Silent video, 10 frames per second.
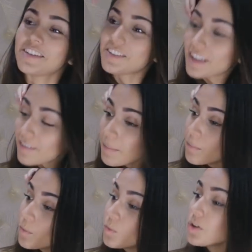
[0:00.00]
gente. Tava
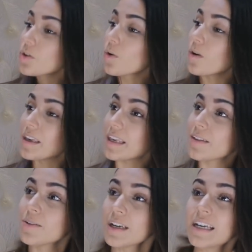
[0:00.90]
muito
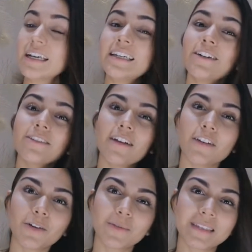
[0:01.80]
corrido, não
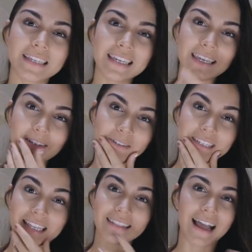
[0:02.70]
tava conseguindo
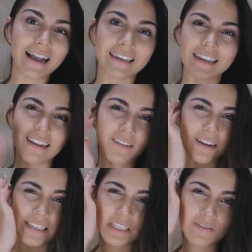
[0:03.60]
sentar aqui e
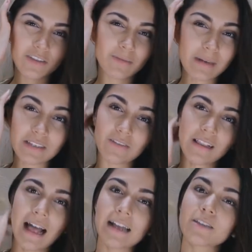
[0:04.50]
gravar esses vídeos mais
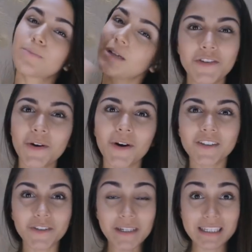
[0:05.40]
falados. De
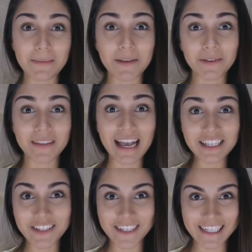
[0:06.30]
hoje é um recebido
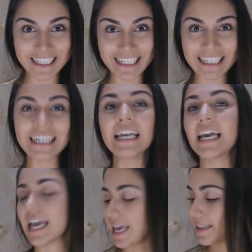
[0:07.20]
da China,
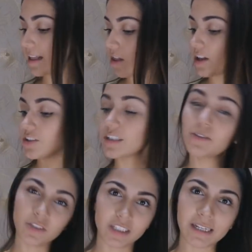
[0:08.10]
é da loja
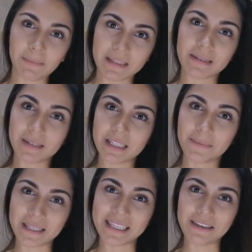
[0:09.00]
New Chic, pra ser mais
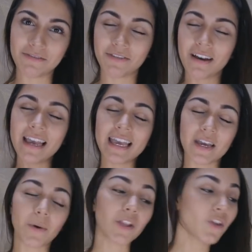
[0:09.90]
específico.
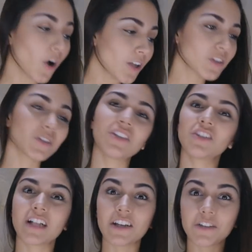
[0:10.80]
Eu adoro coisas
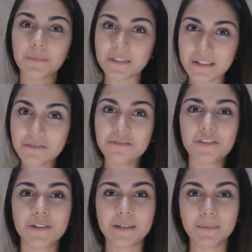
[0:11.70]
de lá, já postei um
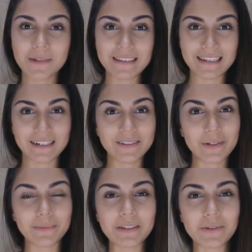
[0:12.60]
vídeo aqui mostrando
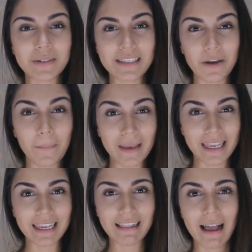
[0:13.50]
algumas coisas que eu
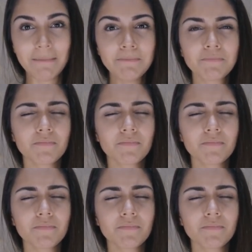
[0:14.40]
peguei lá